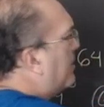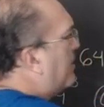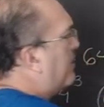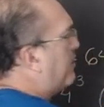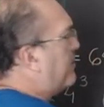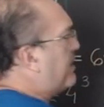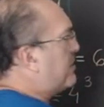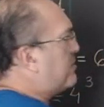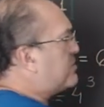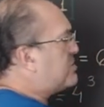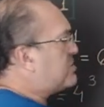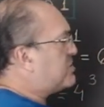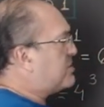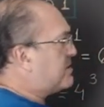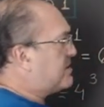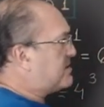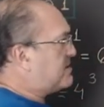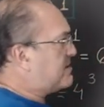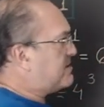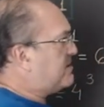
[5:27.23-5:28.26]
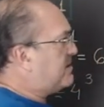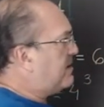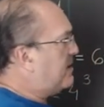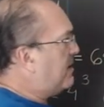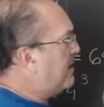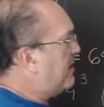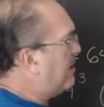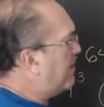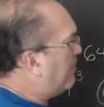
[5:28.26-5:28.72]
menos x.
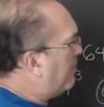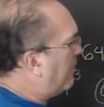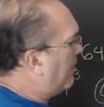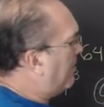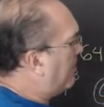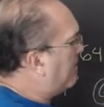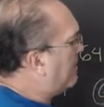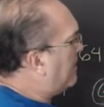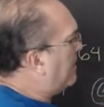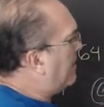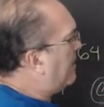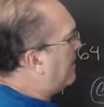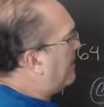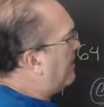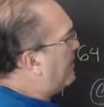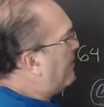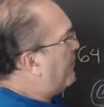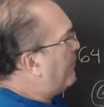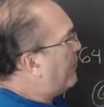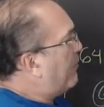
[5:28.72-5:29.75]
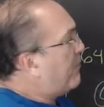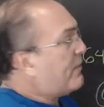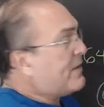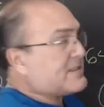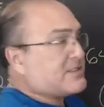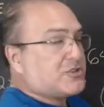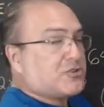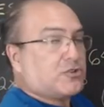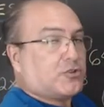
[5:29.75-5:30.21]
Bom, vou
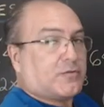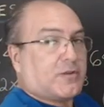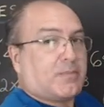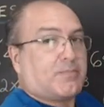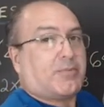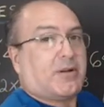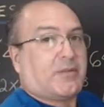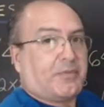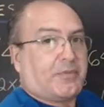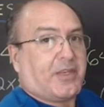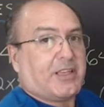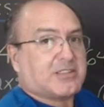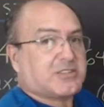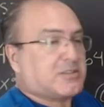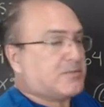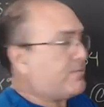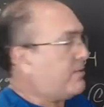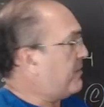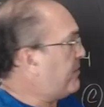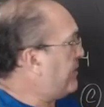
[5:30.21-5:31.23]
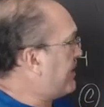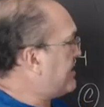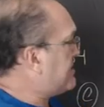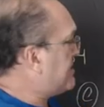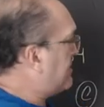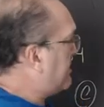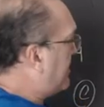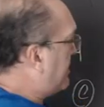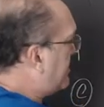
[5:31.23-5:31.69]
fazer de novo a potência de
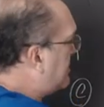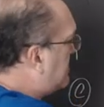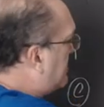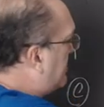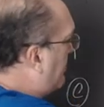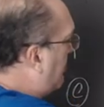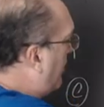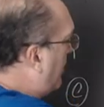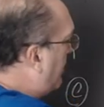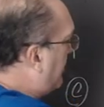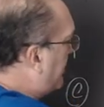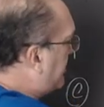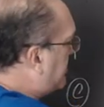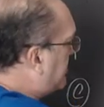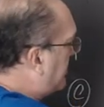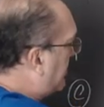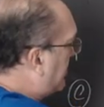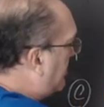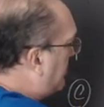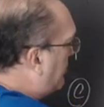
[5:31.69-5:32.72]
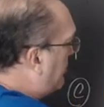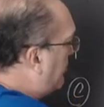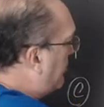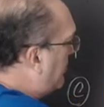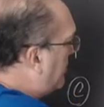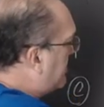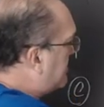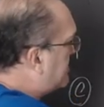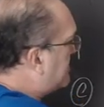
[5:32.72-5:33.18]
potência, não é isso? Vou repetir aqui o
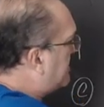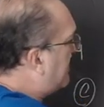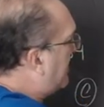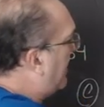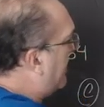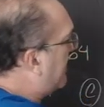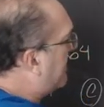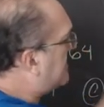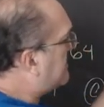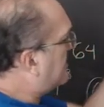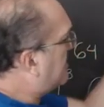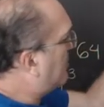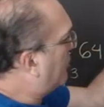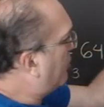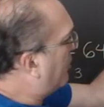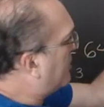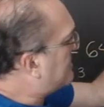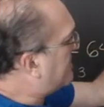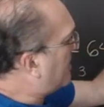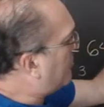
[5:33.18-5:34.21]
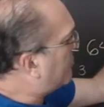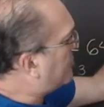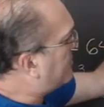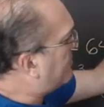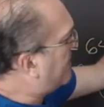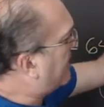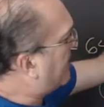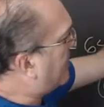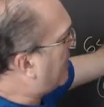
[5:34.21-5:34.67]
2, aí esse 2 vai
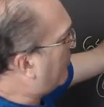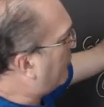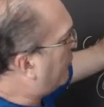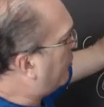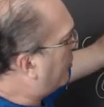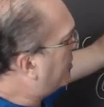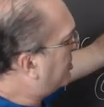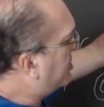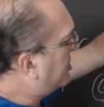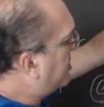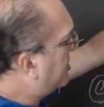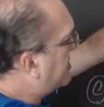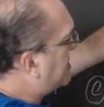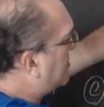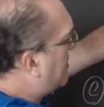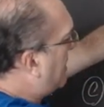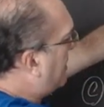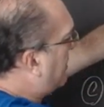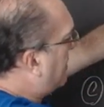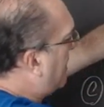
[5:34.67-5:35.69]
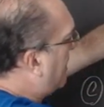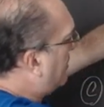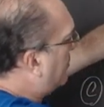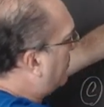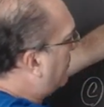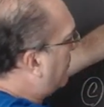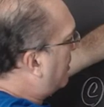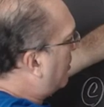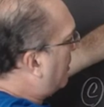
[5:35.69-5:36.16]
multiplicar o 2x quadrado,
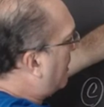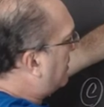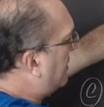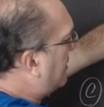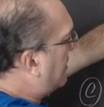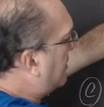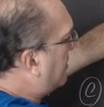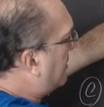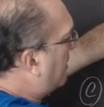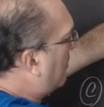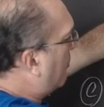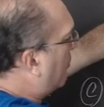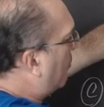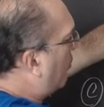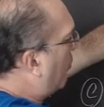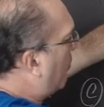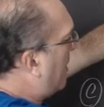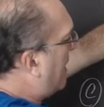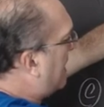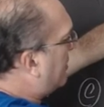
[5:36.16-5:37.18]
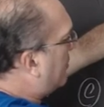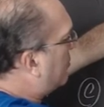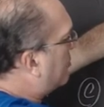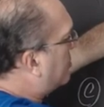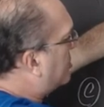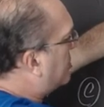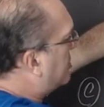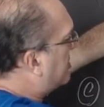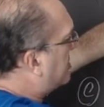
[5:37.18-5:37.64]
ficando então
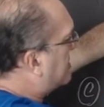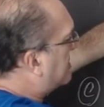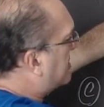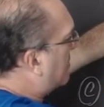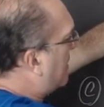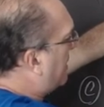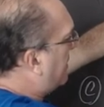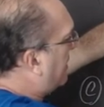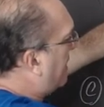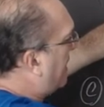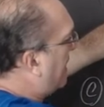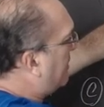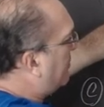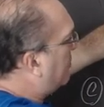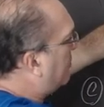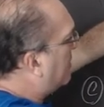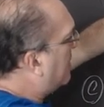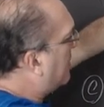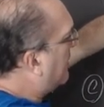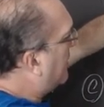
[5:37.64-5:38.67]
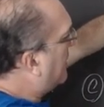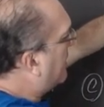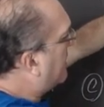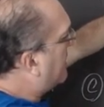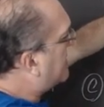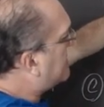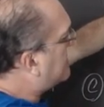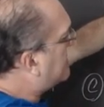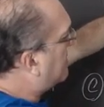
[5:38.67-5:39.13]
4x quadrado,
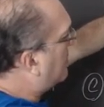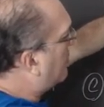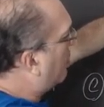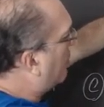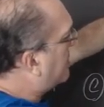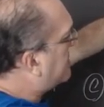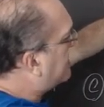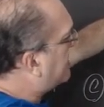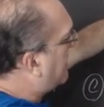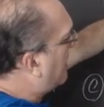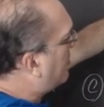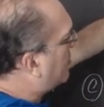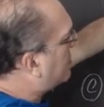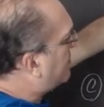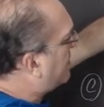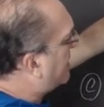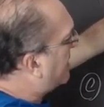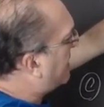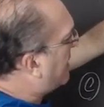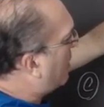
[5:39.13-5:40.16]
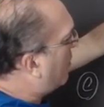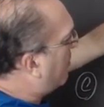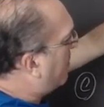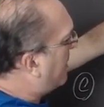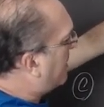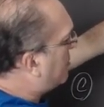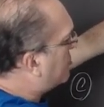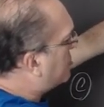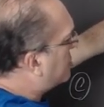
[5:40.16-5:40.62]
e esse 2 irá multiplicar o
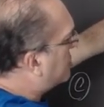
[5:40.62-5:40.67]
menos